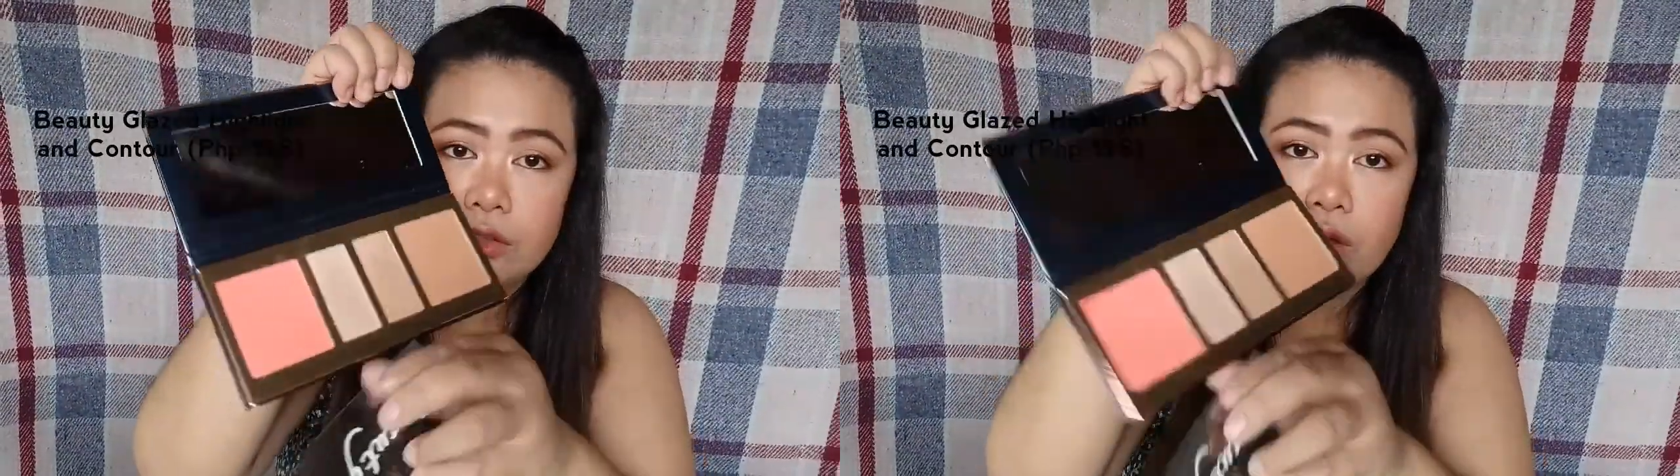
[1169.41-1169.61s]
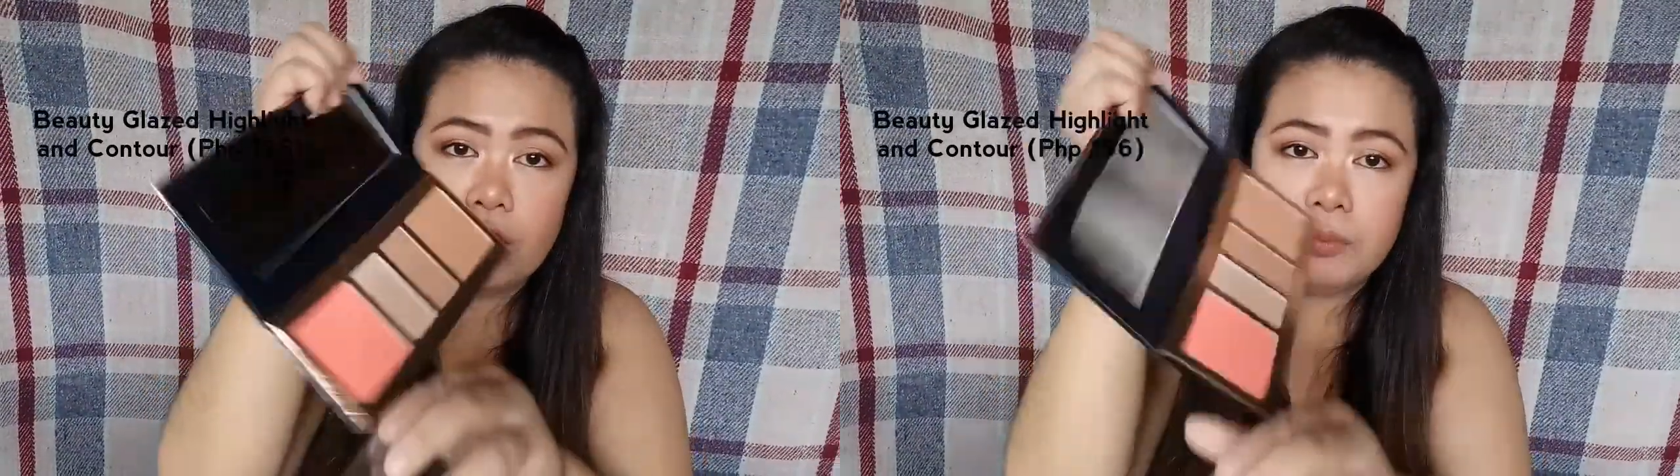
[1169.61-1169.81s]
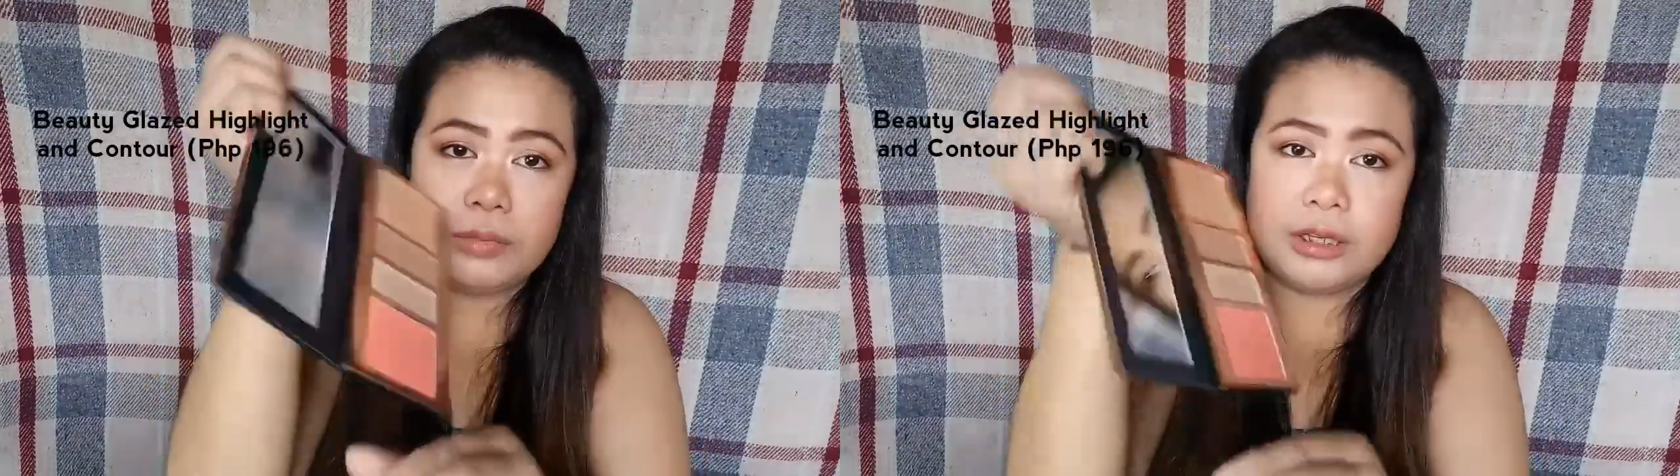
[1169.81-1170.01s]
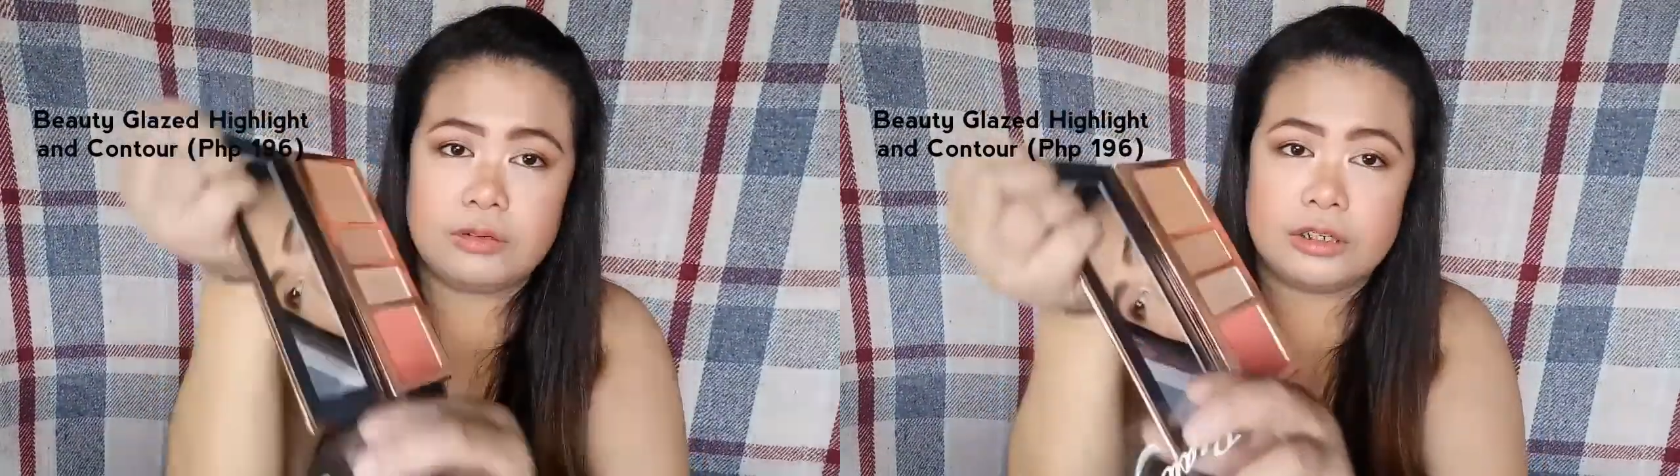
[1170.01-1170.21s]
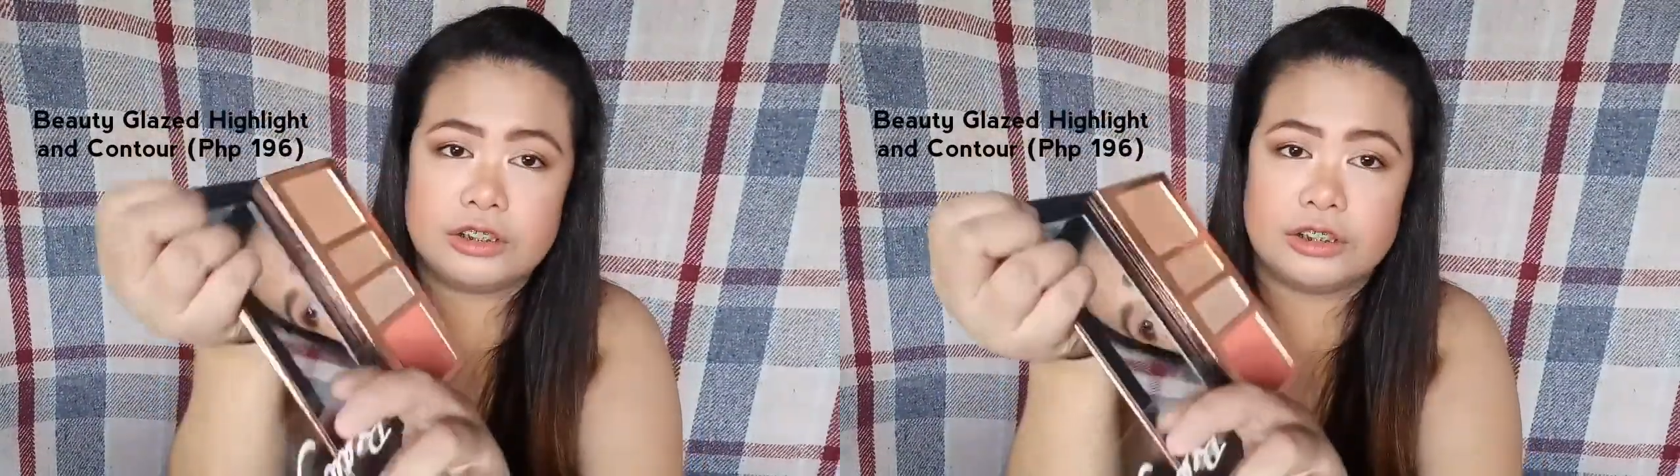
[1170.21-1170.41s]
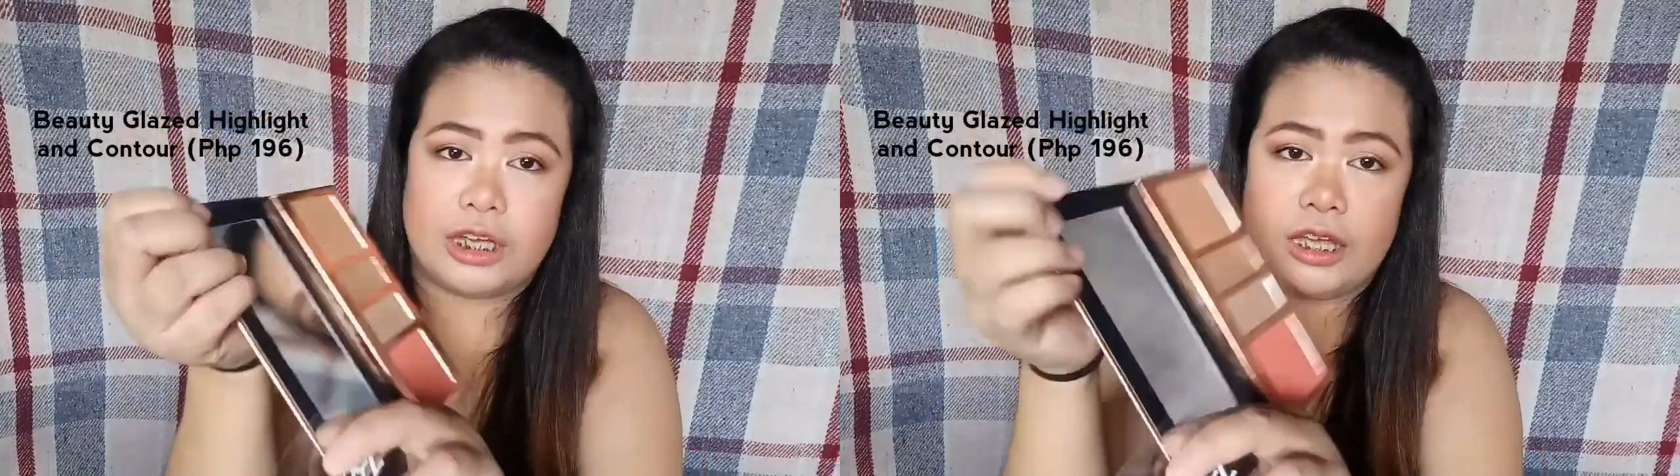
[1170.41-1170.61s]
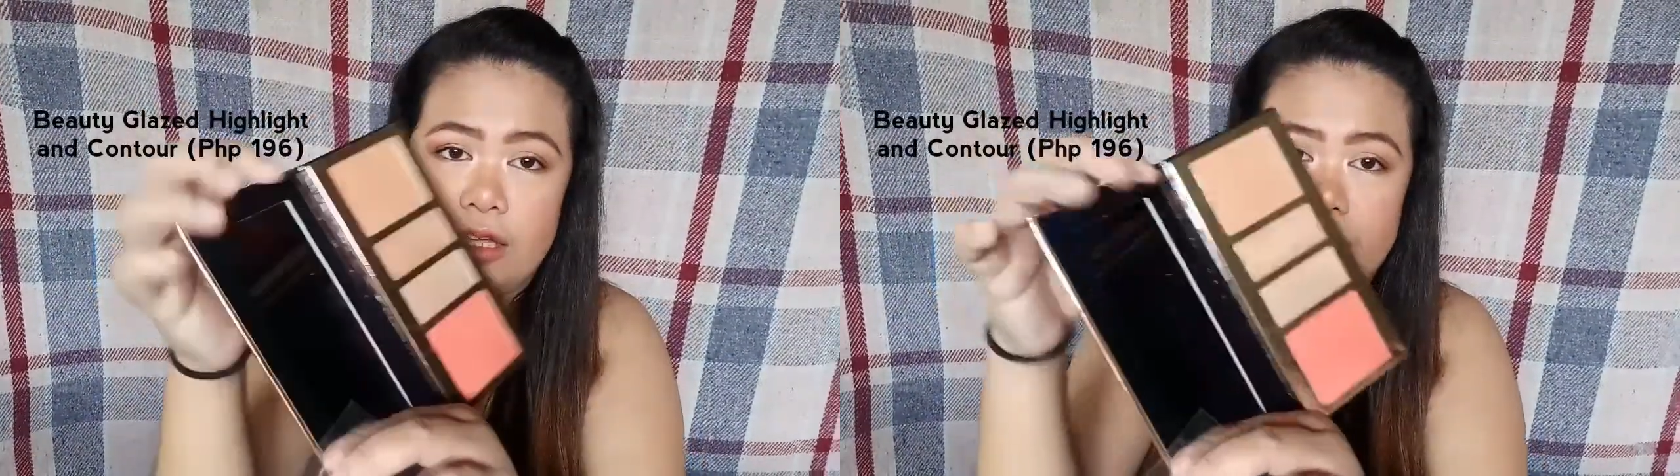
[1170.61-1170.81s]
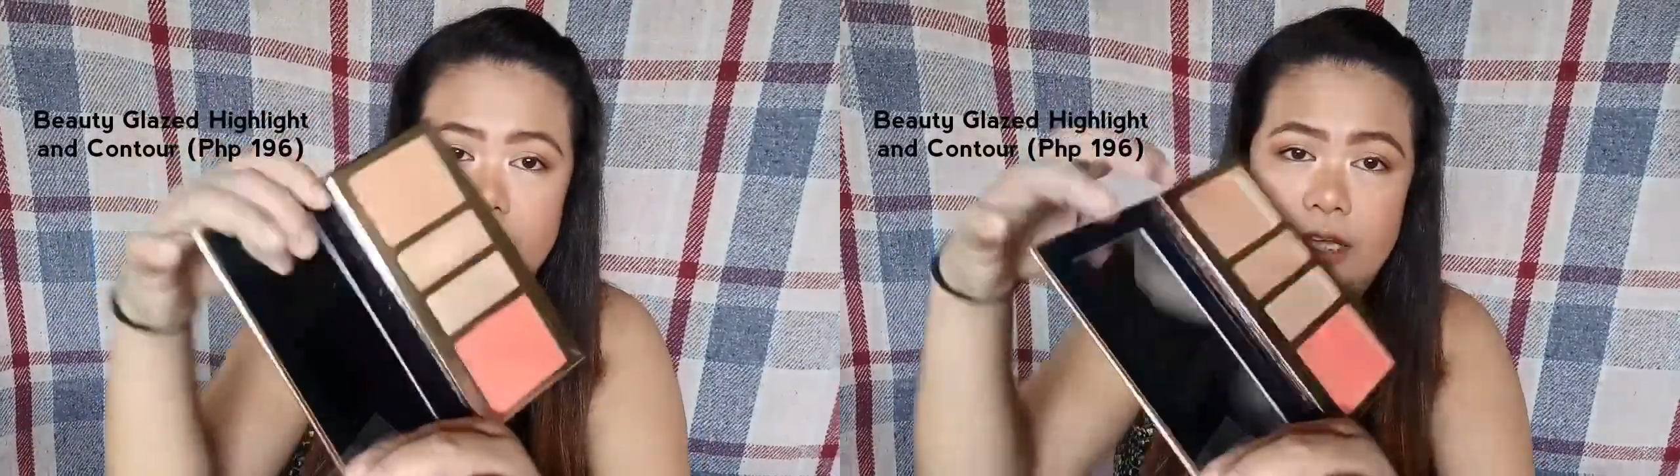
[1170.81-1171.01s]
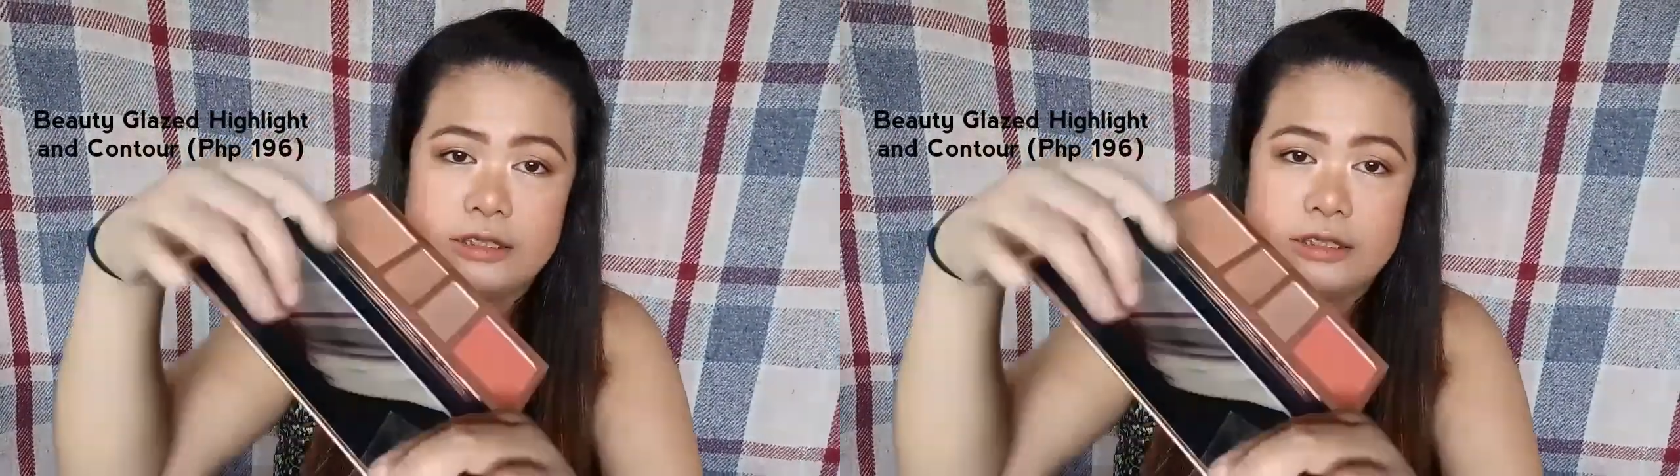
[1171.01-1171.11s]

Totoong mirror siya.